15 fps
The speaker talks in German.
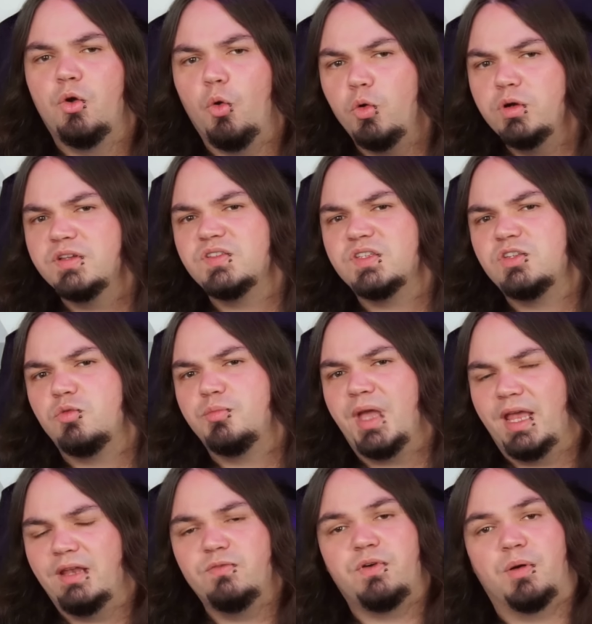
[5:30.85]
ohne sich um
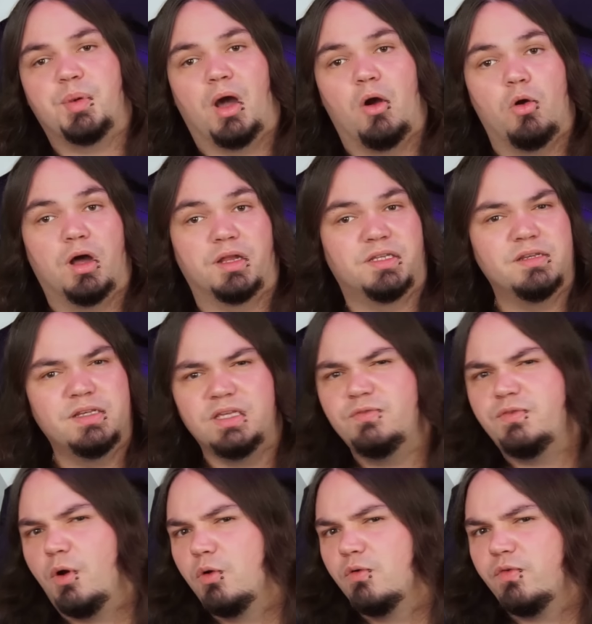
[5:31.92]
Endverbraucher, die
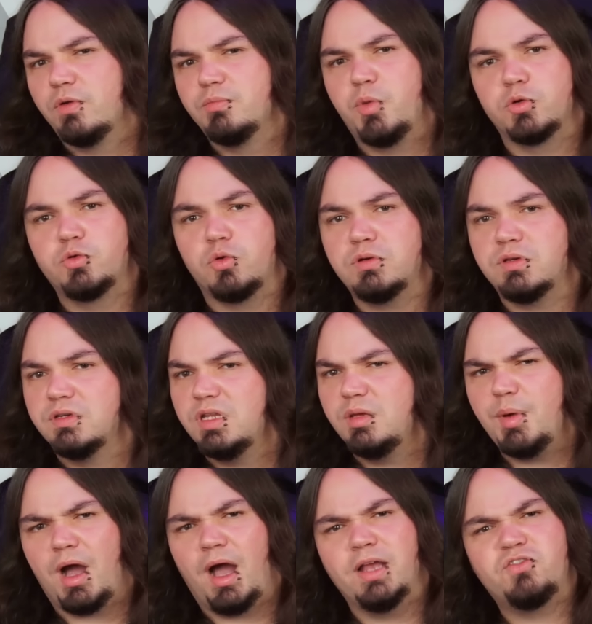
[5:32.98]
Lieferung von Produkten, die
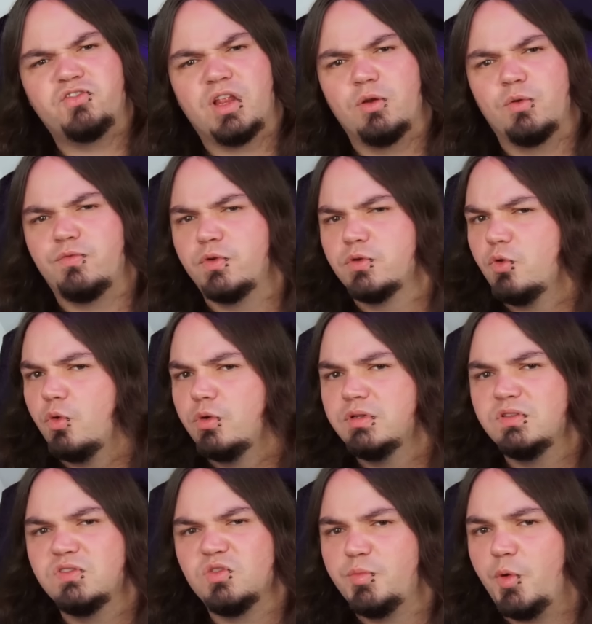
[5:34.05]
Bereitstellung von
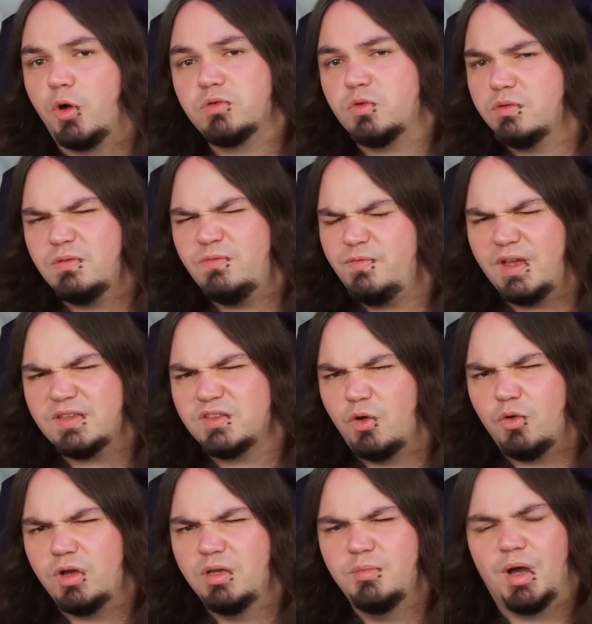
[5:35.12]
Kundensupport und was
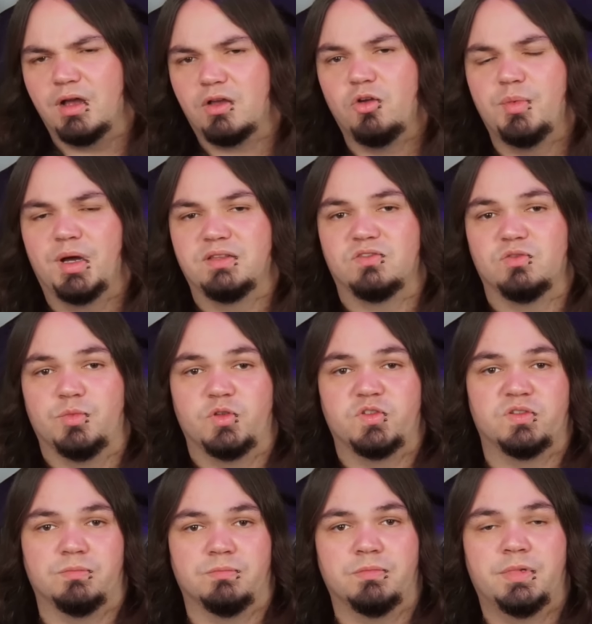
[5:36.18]
auch immer kümmern zu
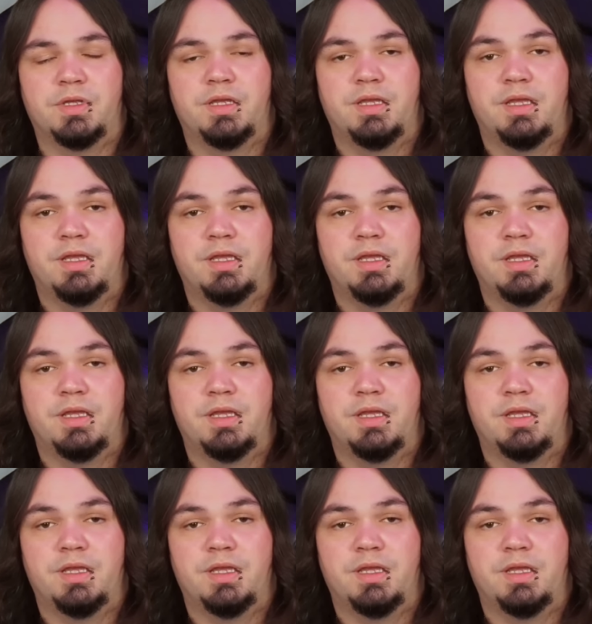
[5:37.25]
müssen.